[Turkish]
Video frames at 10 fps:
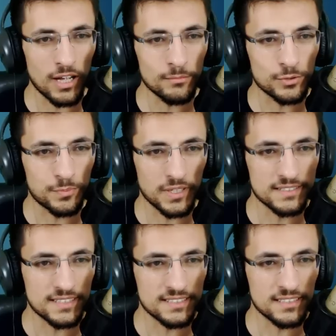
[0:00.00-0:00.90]
Varmış.
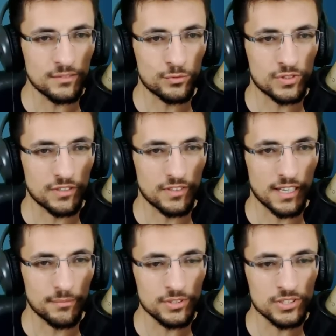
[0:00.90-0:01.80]
Prensesin 3
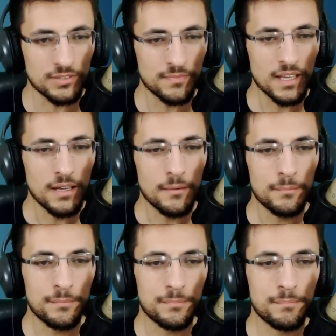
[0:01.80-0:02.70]
seviyeymiş.
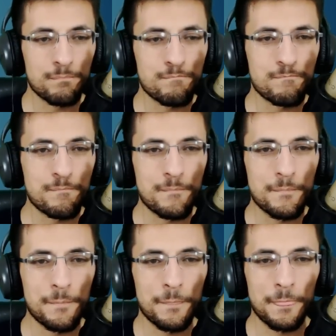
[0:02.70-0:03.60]
Prenses.
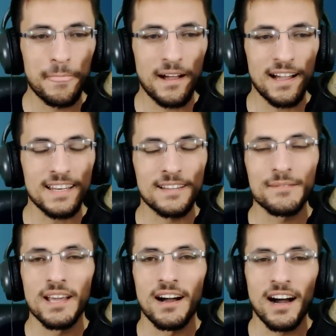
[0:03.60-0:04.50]
Prenses. Aynen.
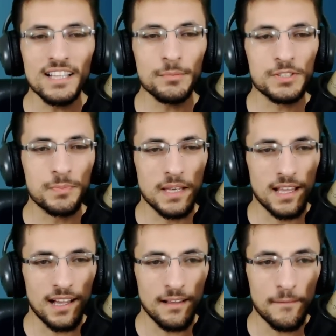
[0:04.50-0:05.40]
Hadi
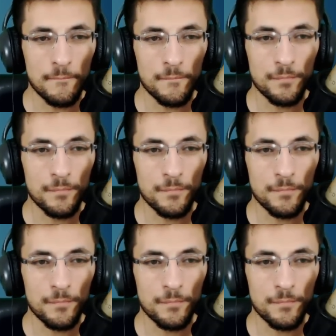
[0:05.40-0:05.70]
bismillah.